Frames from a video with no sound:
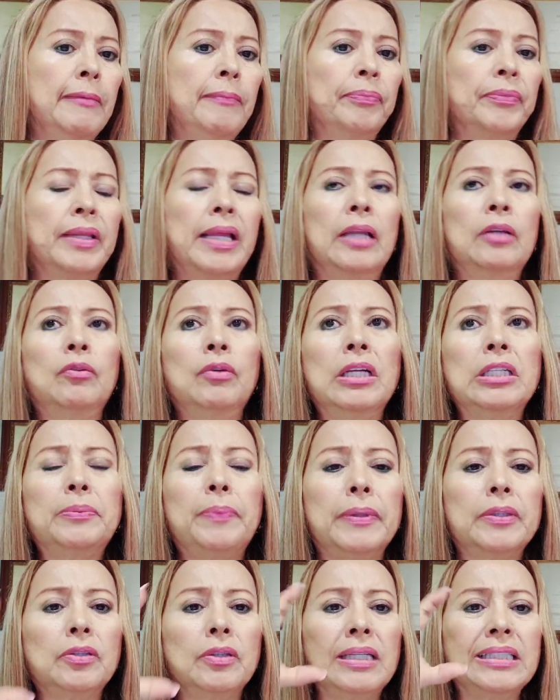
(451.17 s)
Que algunas
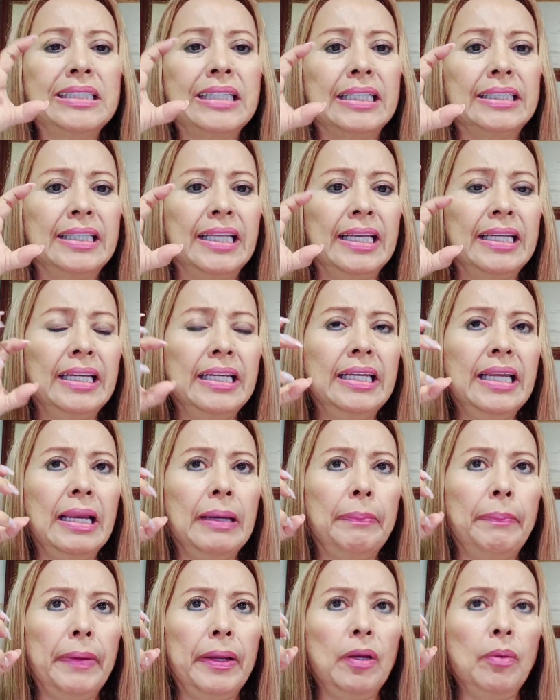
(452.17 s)
personas que tienen
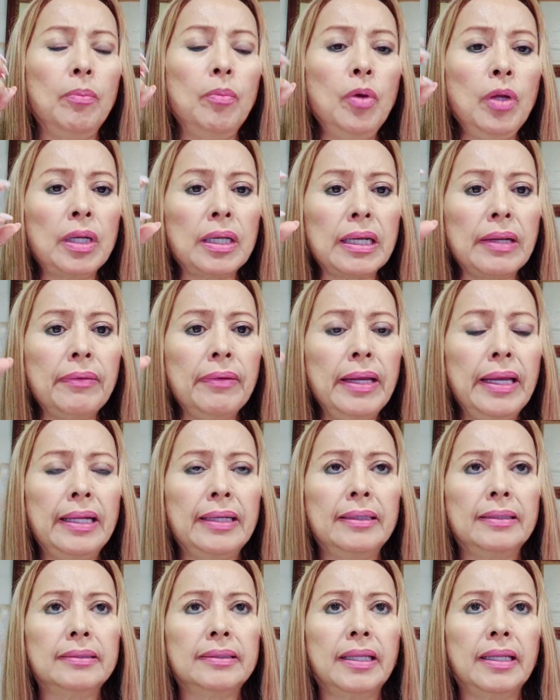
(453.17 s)
el pelo muy
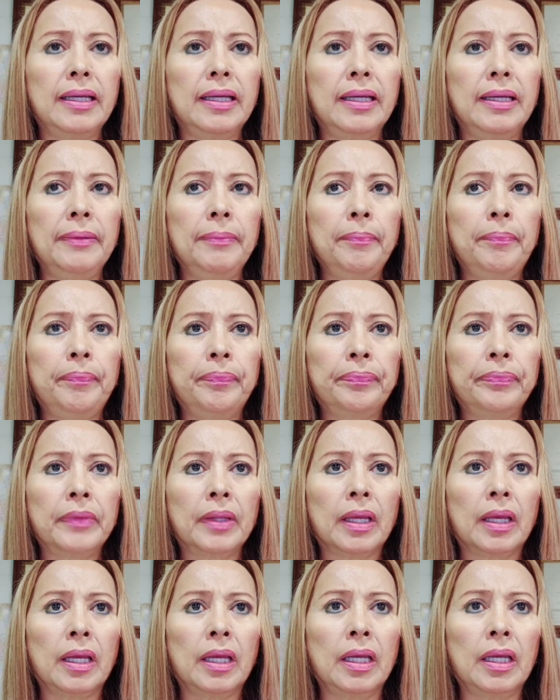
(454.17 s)
rebelde,
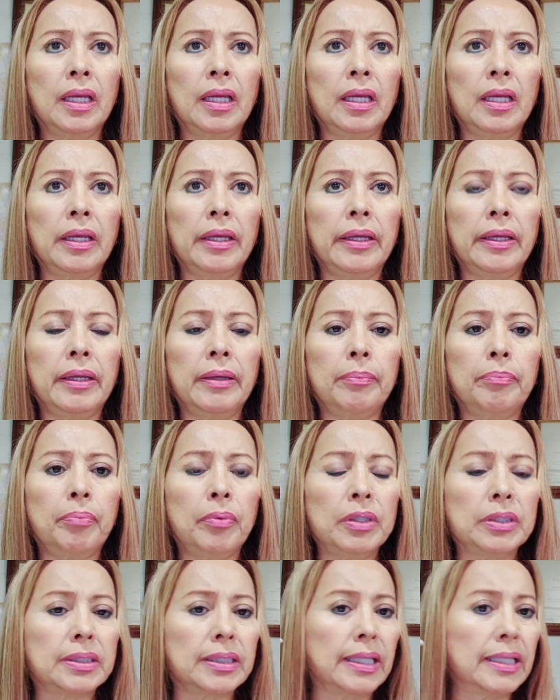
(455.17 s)
eh,
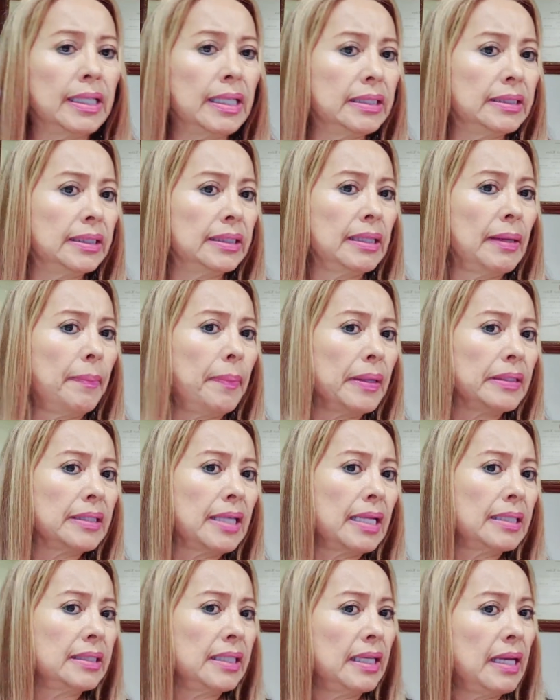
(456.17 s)
pues que necesitan
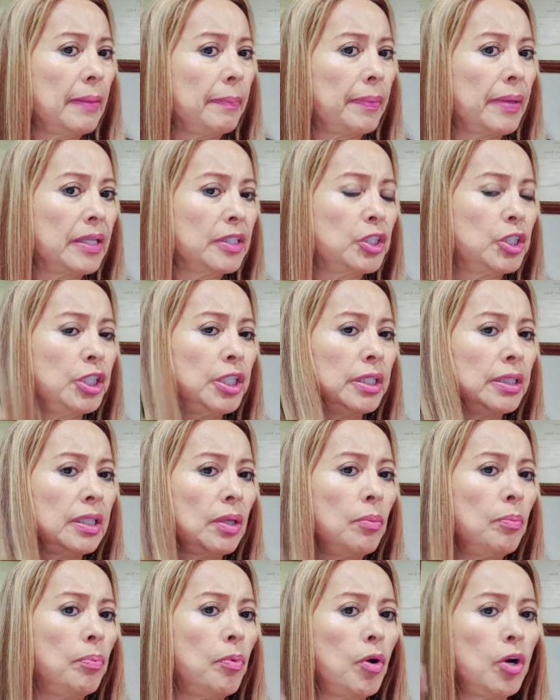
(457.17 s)
pasarse la planchita
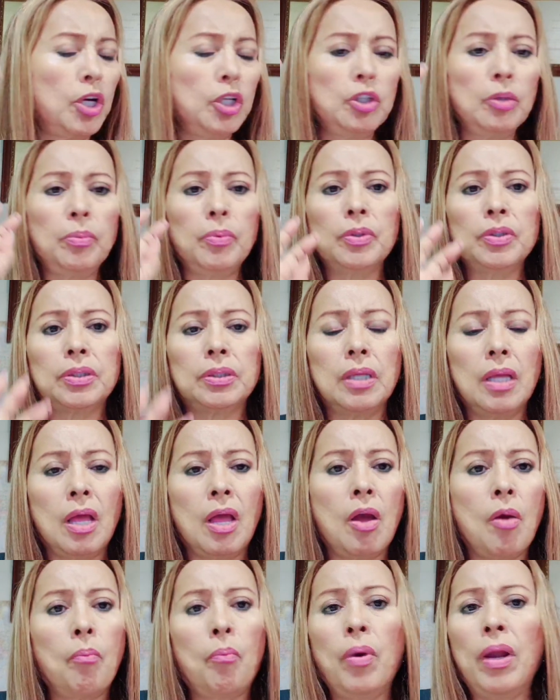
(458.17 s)
un poquito, pues,
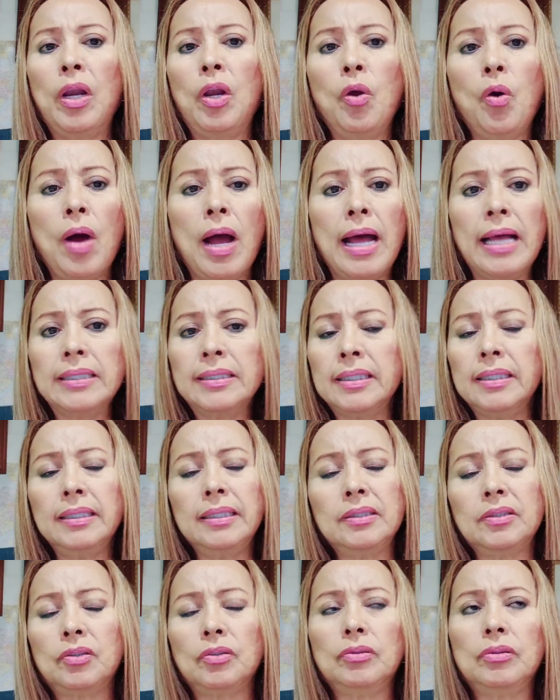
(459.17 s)
pues lo
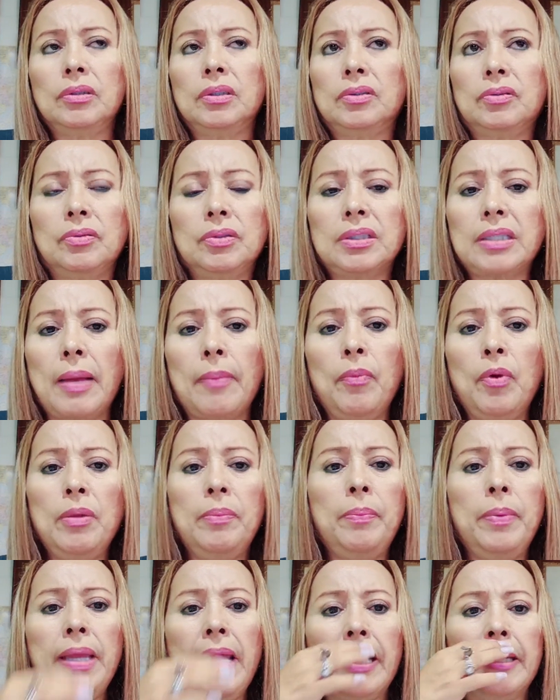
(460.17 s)
hacen, eso, eso está muy
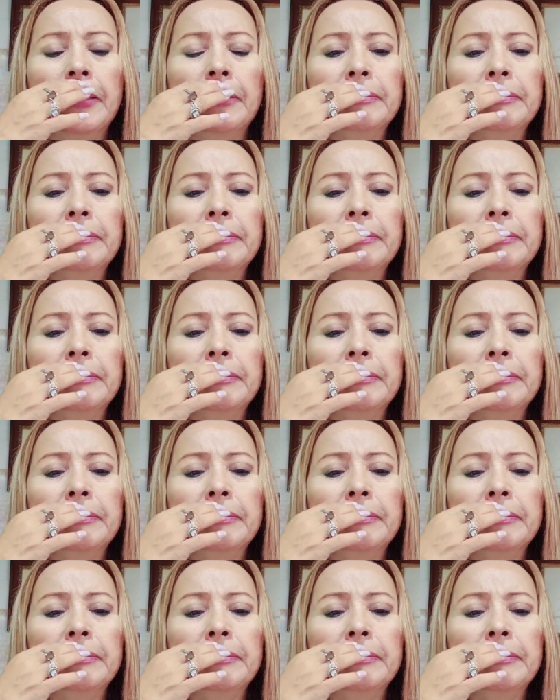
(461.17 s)
bien.